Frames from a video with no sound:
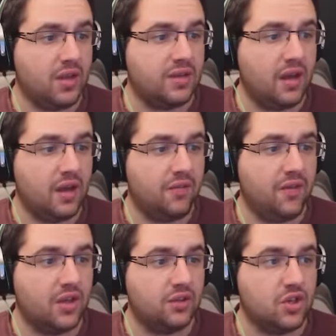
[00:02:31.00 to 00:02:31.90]
moins de temps en
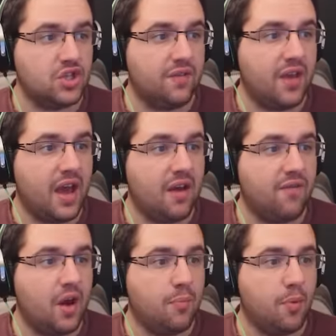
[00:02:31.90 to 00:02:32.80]
fait que j'avais
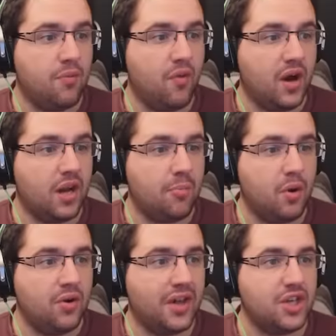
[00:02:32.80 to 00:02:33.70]
avant pour pouvoir
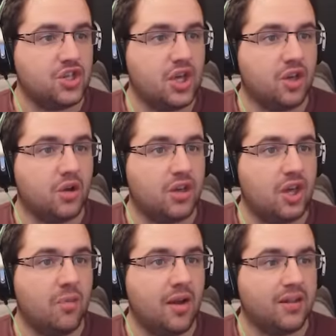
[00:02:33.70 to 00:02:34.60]
répondre à chacun des
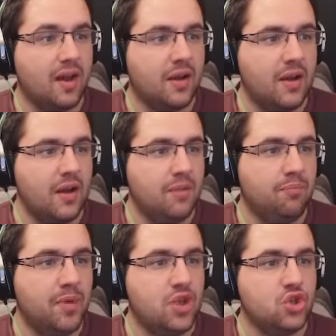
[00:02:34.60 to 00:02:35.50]
commentaires,
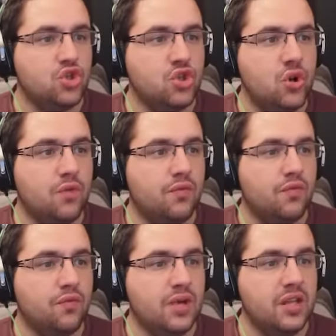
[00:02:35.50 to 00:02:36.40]
mais je
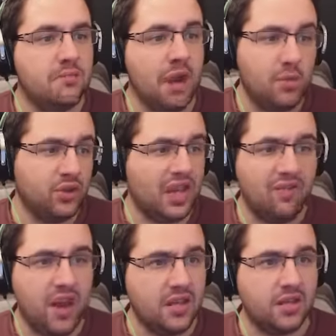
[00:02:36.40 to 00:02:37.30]
vous lis. Même au
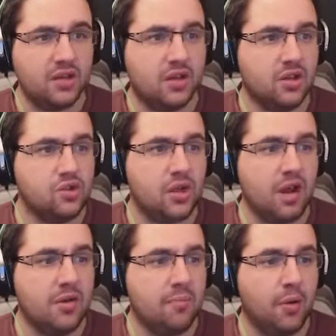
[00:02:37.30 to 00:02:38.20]
travail, euh, durant mes